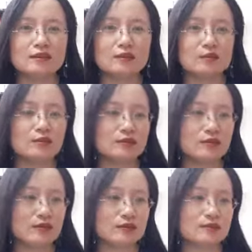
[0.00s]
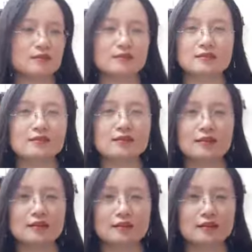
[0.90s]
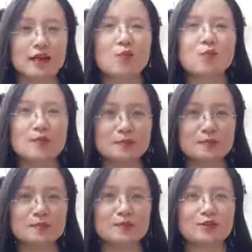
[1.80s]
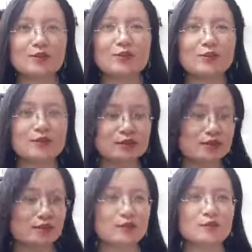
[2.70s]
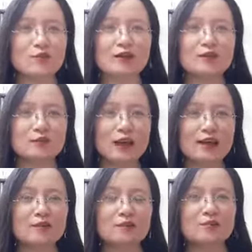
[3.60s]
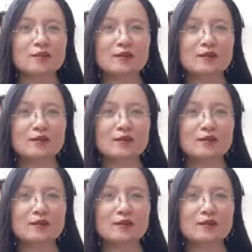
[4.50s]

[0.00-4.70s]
kiểu như là rất là ong bướm nhiều người vây quanh rồi ai cũng